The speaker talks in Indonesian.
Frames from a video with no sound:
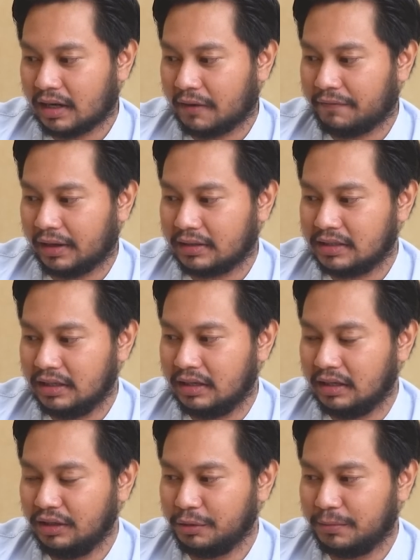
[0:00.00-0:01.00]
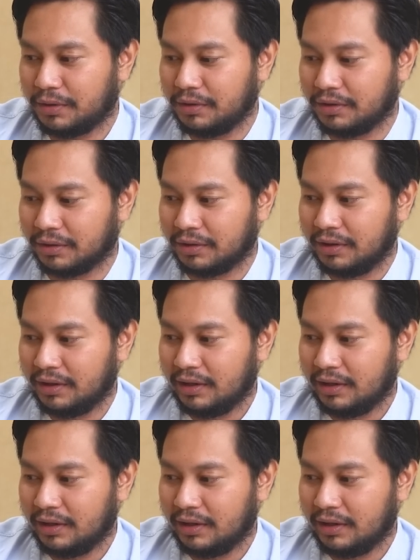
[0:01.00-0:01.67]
refleksinya gitu bro tuh.